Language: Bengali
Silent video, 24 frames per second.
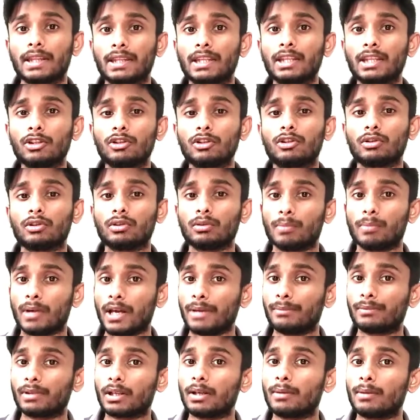কিন্তু
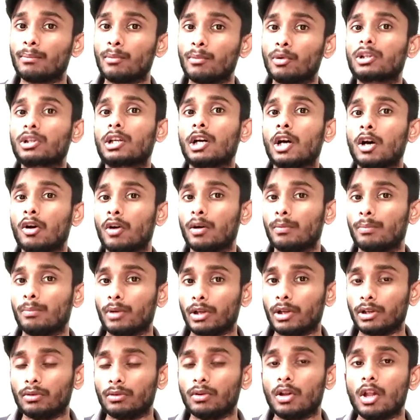পাইপটা মোটা হওয়ার
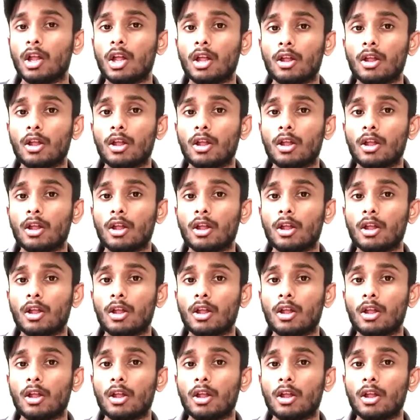পরেও